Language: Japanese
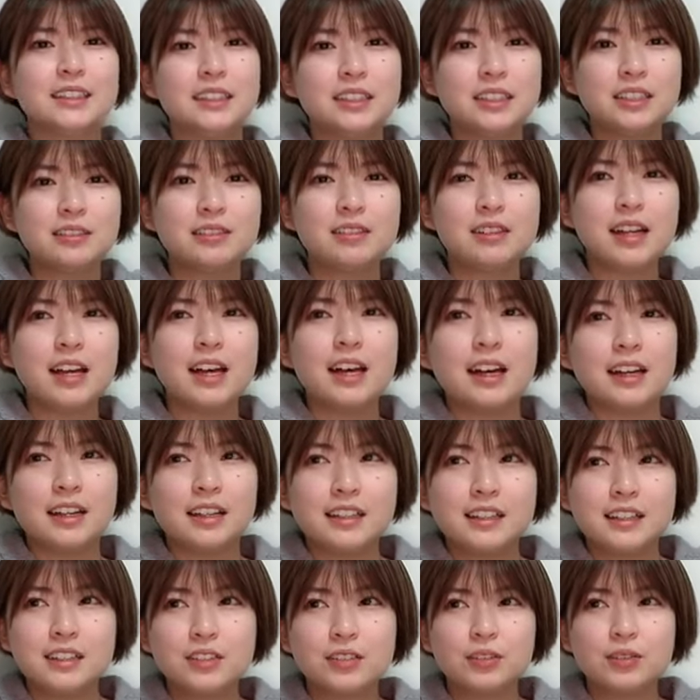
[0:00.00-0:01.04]
実は
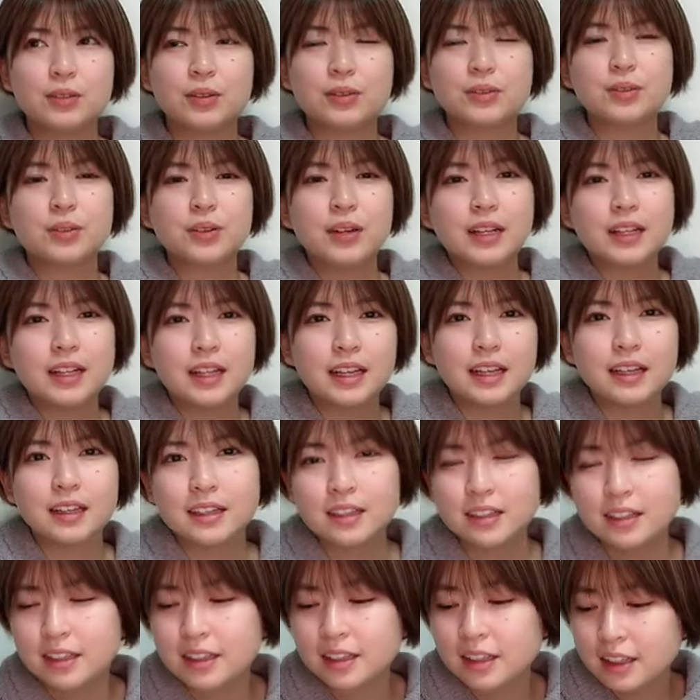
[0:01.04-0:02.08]
ちょっとそれで
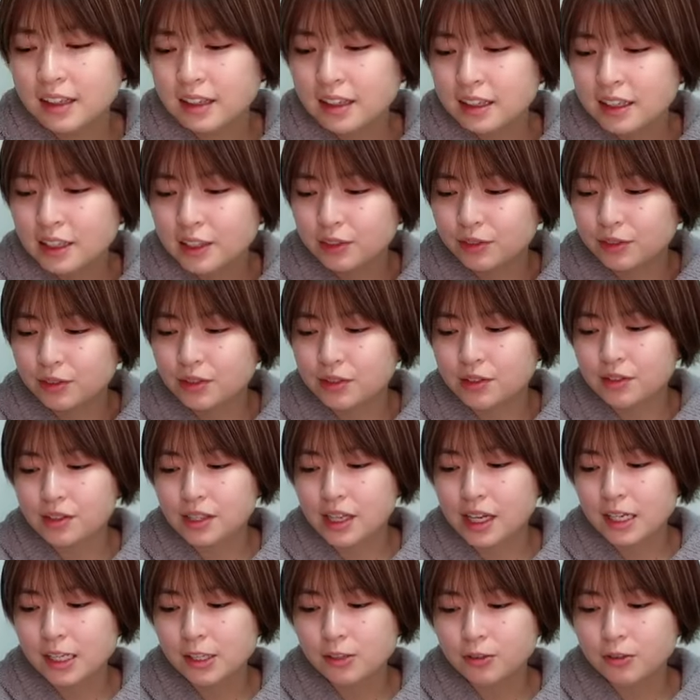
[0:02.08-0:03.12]
一つ
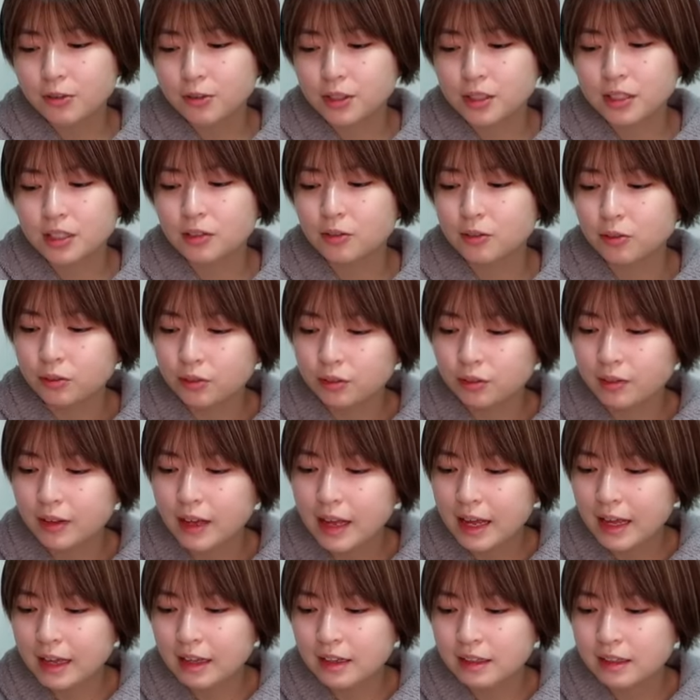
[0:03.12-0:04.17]
やり残したこと
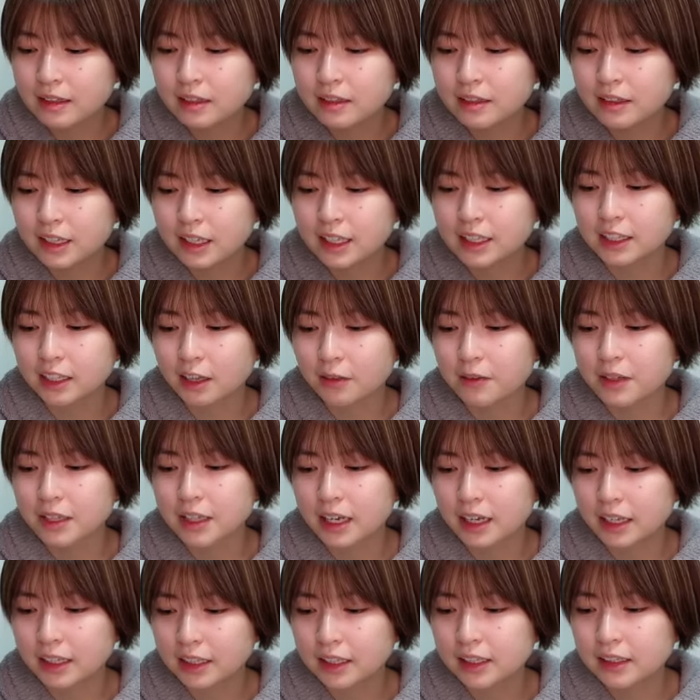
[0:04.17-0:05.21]
はできたみた
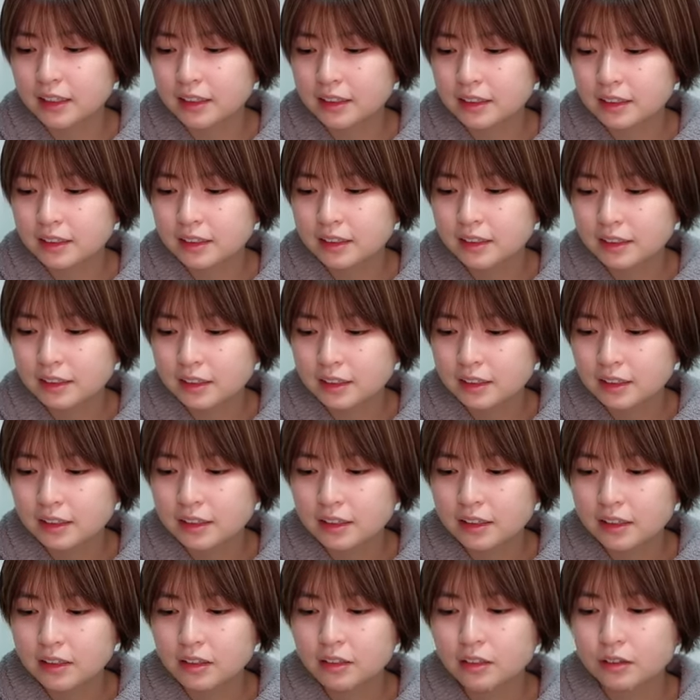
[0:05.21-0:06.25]
いな
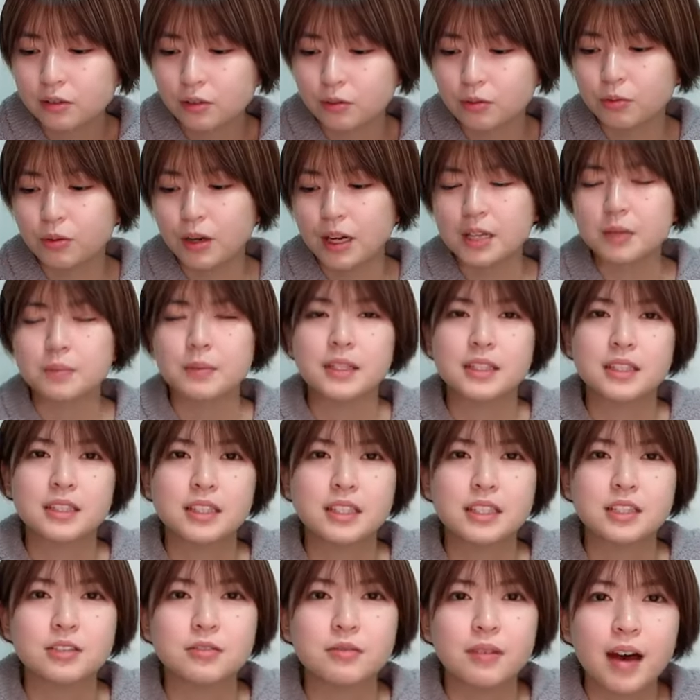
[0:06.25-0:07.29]
とこはあります
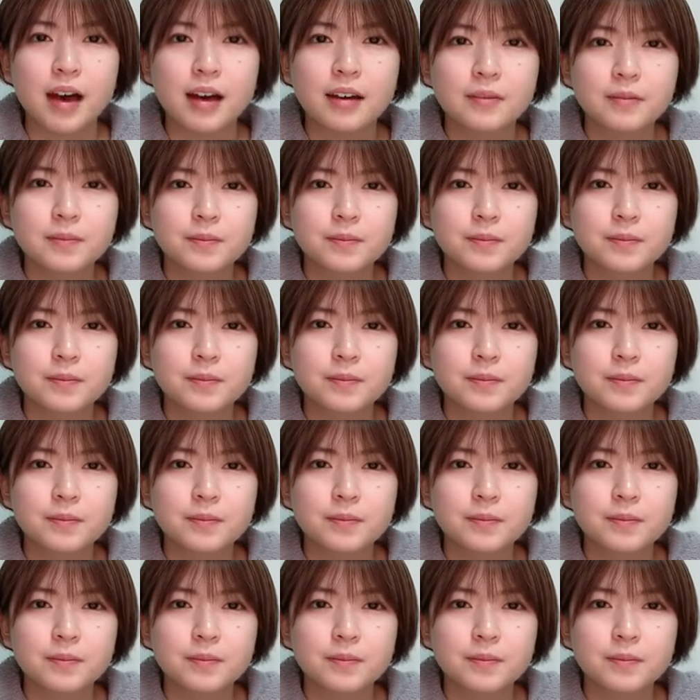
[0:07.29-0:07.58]
実は。